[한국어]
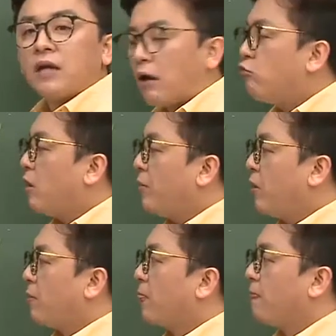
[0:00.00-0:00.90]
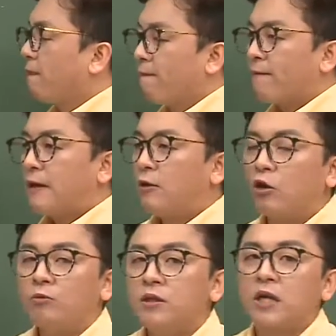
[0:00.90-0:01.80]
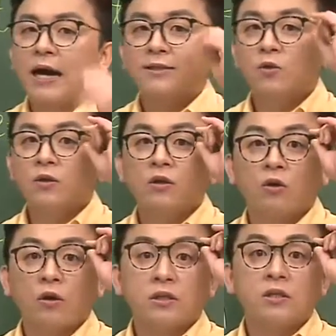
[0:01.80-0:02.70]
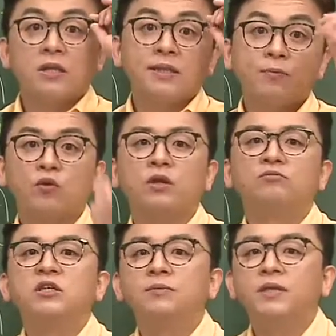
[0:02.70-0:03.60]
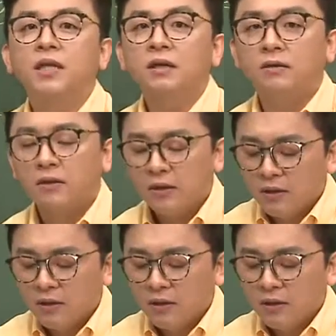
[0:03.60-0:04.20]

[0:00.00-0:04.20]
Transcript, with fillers: 라고 하면 그 여러분이 이제 가지고 있는 여러 가지 이제 참고서나 문집 있잖아요.